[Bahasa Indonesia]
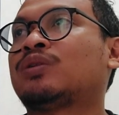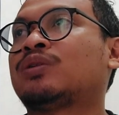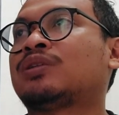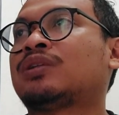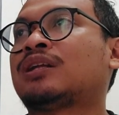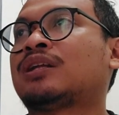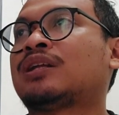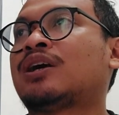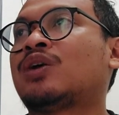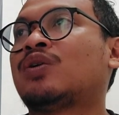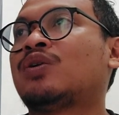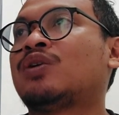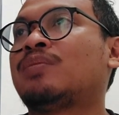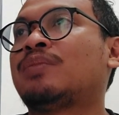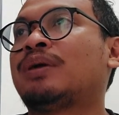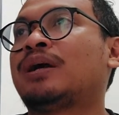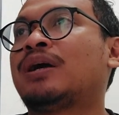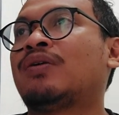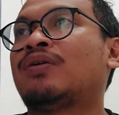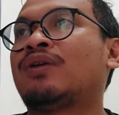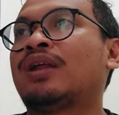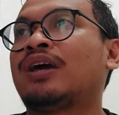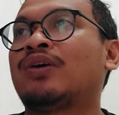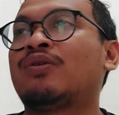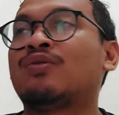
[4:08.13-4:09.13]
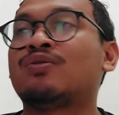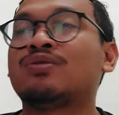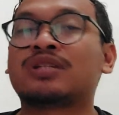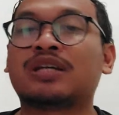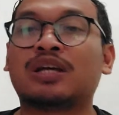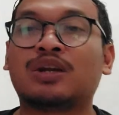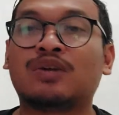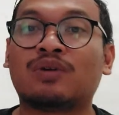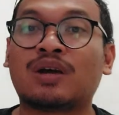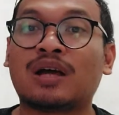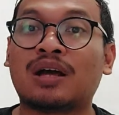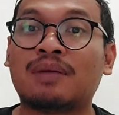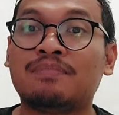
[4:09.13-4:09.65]
terdahulu dipegang oleh
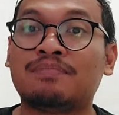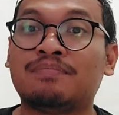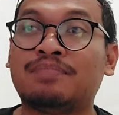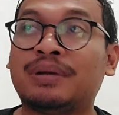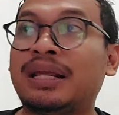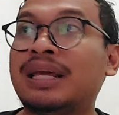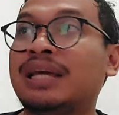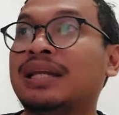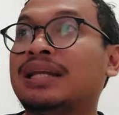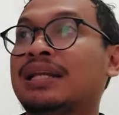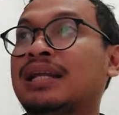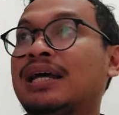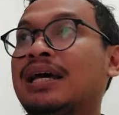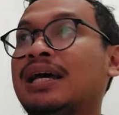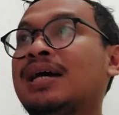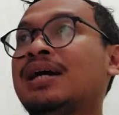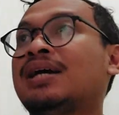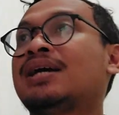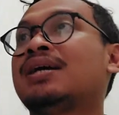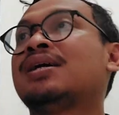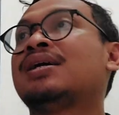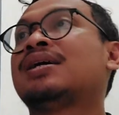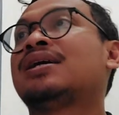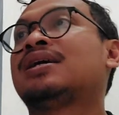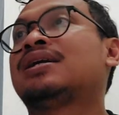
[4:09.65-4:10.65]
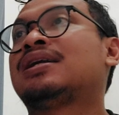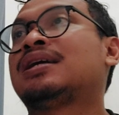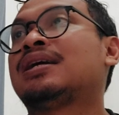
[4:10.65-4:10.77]
Gonzalo Cabrera